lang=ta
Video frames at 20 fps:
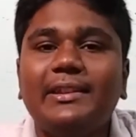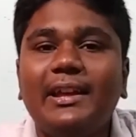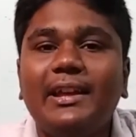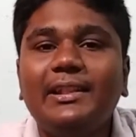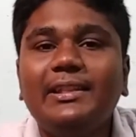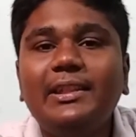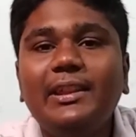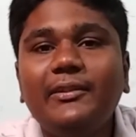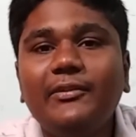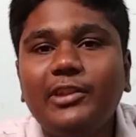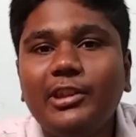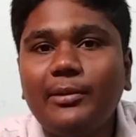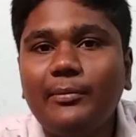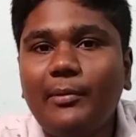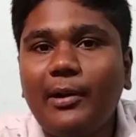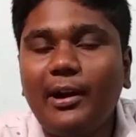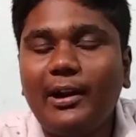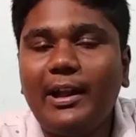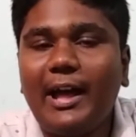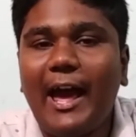எந்த
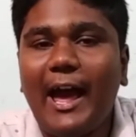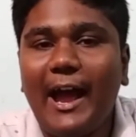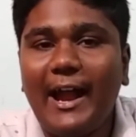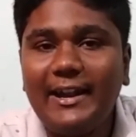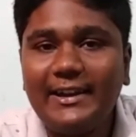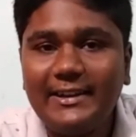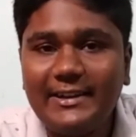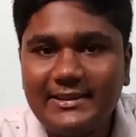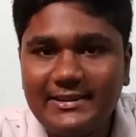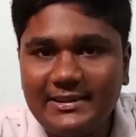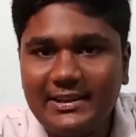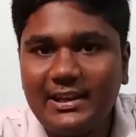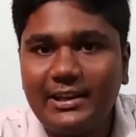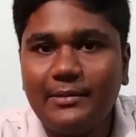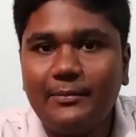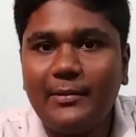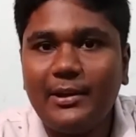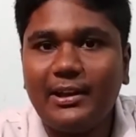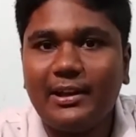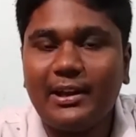விதமான
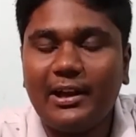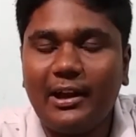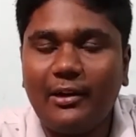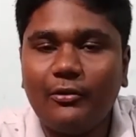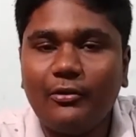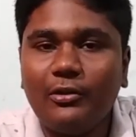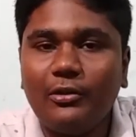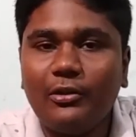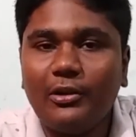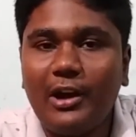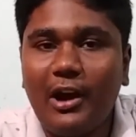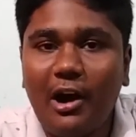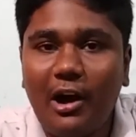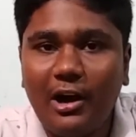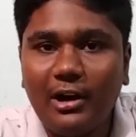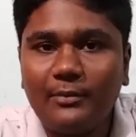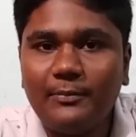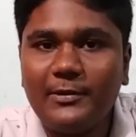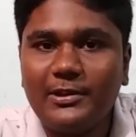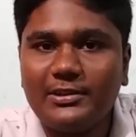ஆன்டிஜெனுமே இருக்குது அவங்களோட
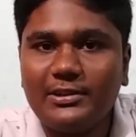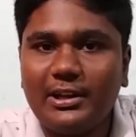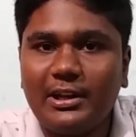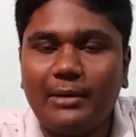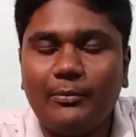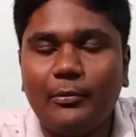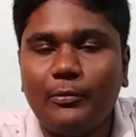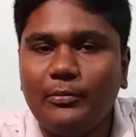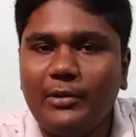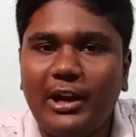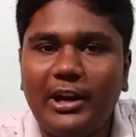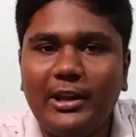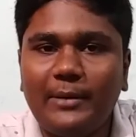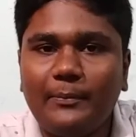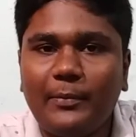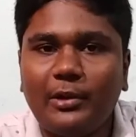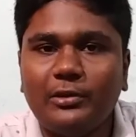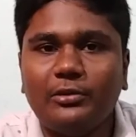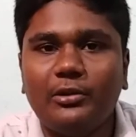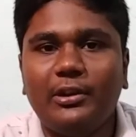ஆர்பிசியில் நம்ம முன்னாடியே
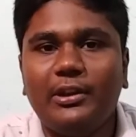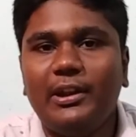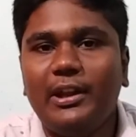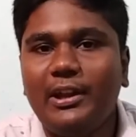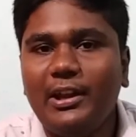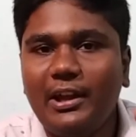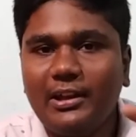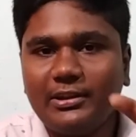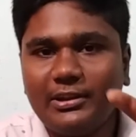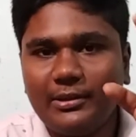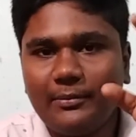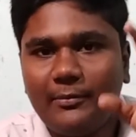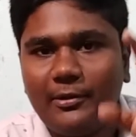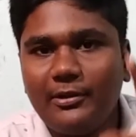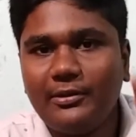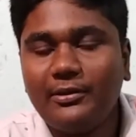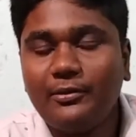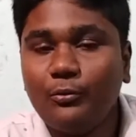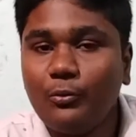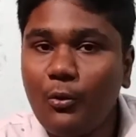பார்த்தோம் எல்லாத்துக்குமே
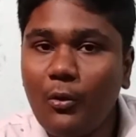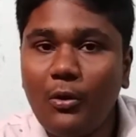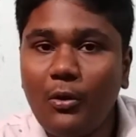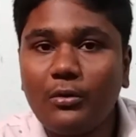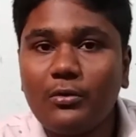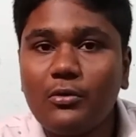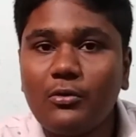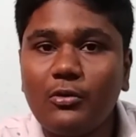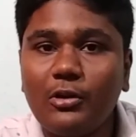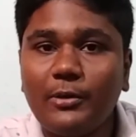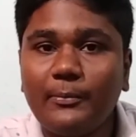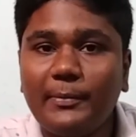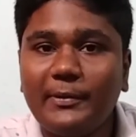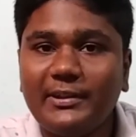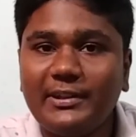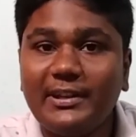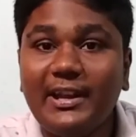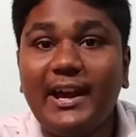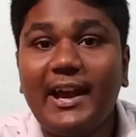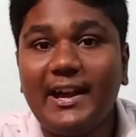அந்த ஓக்கு கூட
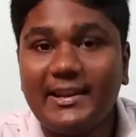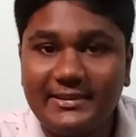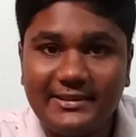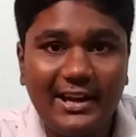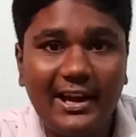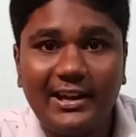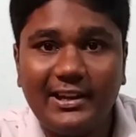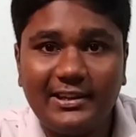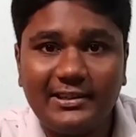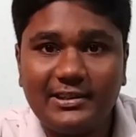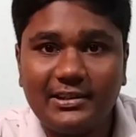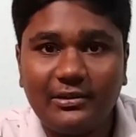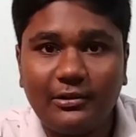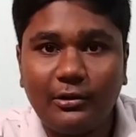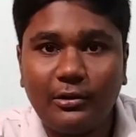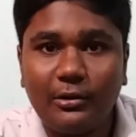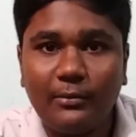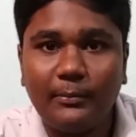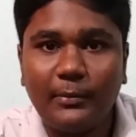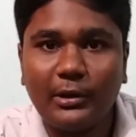பார்த்தீங்கன்னா ஹச் ஆன்டிஜென்
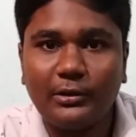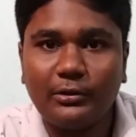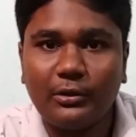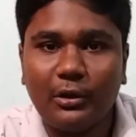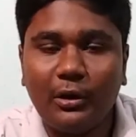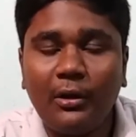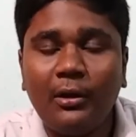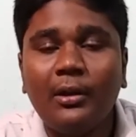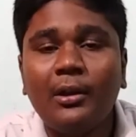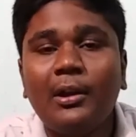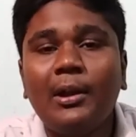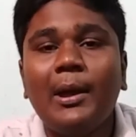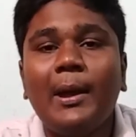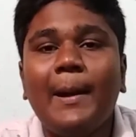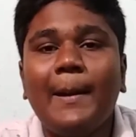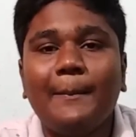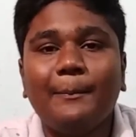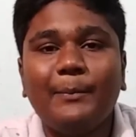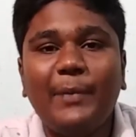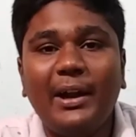இருக்குன்னு பார்த்தோம்
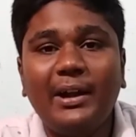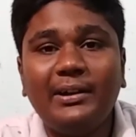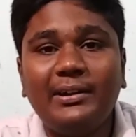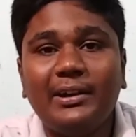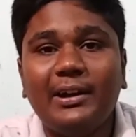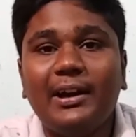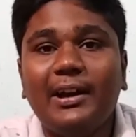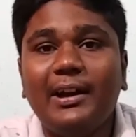பட்